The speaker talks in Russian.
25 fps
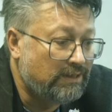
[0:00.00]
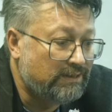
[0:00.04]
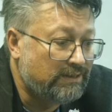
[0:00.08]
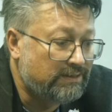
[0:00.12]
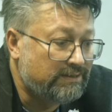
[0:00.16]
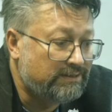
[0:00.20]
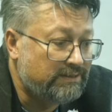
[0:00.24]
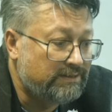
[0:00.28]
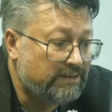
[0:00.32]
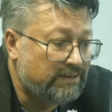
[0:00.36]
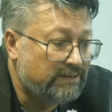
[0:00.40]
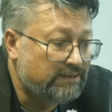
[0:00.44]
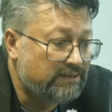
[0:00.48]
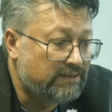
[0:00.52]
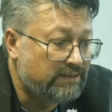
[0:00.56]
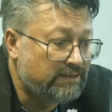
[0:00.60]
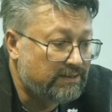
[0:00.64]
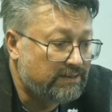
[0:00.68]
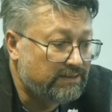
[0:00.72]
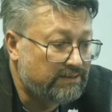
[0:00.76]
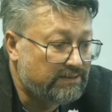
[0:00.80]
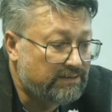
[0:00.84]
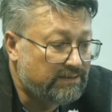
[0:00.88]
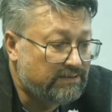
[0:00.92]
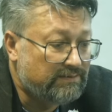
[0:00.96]
сельское
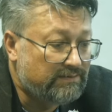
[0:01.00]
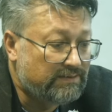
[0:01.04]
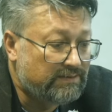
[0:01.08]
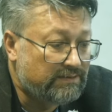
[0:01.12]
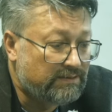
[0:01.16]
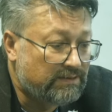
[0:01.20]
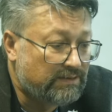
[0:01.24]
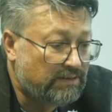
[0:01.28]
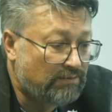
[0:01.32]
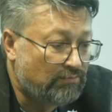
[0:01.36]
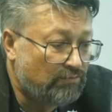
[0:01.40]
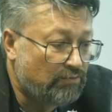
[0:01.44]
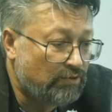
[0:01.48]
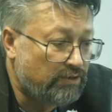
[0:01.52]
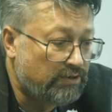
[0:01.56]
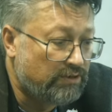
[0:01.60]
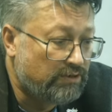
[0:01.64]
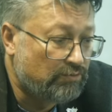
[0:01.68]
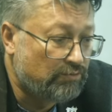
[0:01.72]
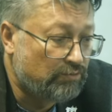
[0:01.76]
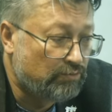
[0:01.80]
хозяйство это довольно,